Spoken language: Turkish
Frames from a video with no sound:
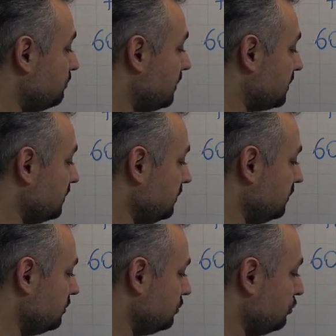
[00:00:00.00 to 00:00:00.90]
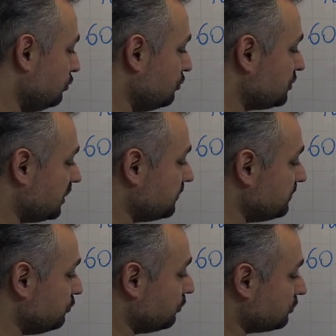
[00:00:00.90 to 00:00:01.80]
bakın 9 çarpı
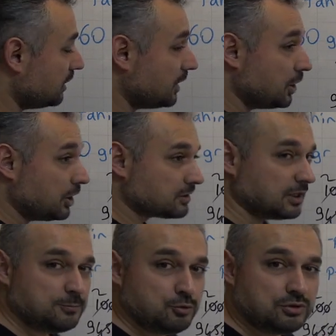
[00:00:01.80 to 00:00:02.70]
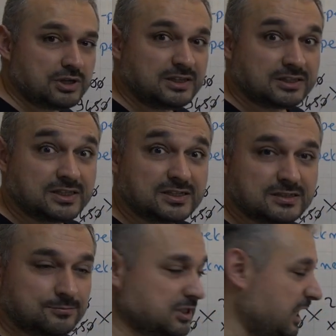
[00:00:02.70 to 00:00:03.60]
24. Sayı büyük geldi
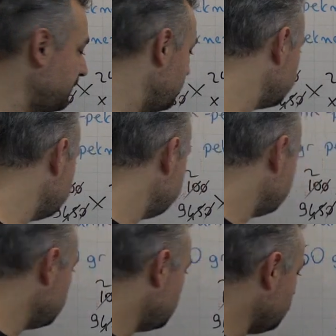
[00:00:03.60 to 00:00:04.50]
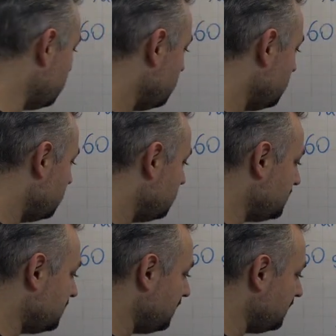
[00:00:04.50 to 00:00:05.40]
tırstım çarpamadım ama
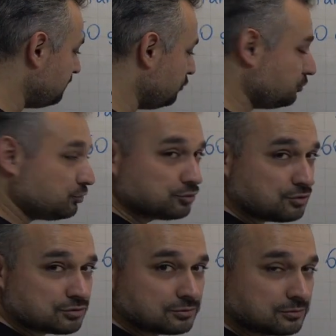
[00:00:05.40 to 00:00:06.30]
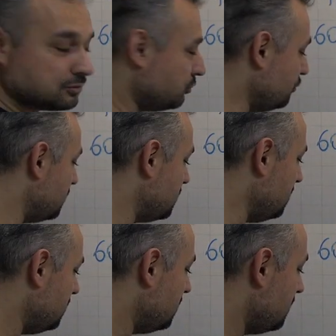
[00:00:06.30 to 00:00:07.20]
2 ile 24'ü götür 12.